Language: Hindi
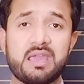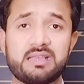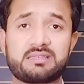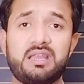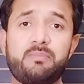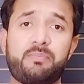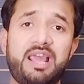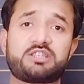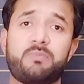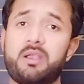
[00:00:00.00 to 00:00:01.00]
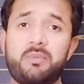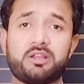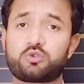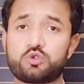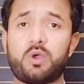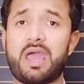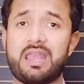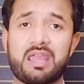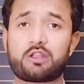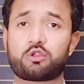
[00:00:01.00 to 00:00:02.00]
कि इसकी रिप्लेसमेंट में एक सुजो
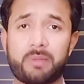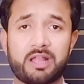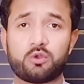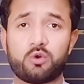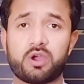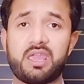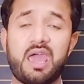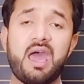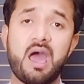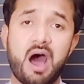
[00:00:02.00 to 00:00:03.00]
एन तो बंद हो गई है